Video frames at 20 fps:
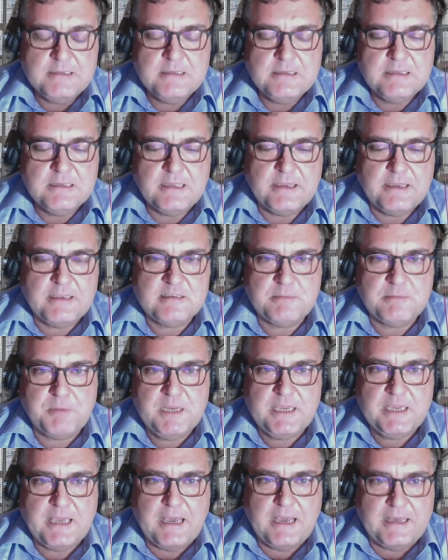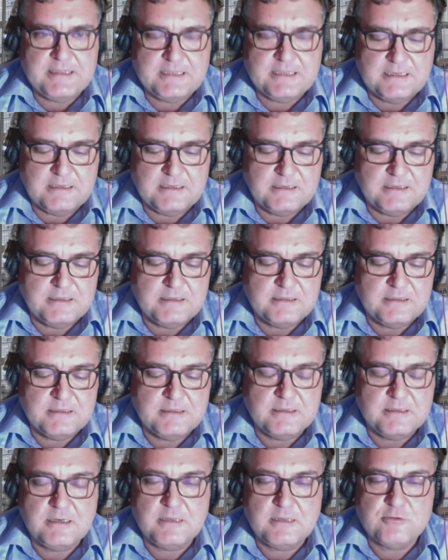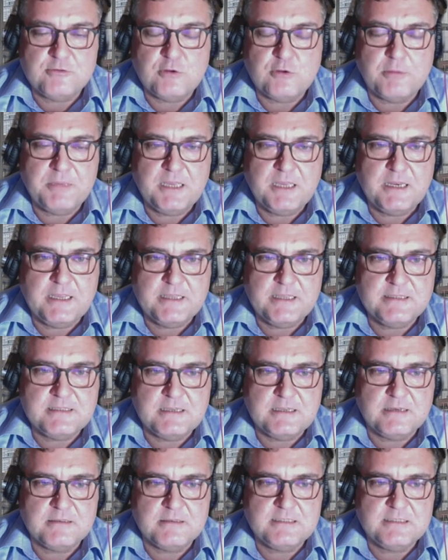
esplicata eh, nella sua pienezza.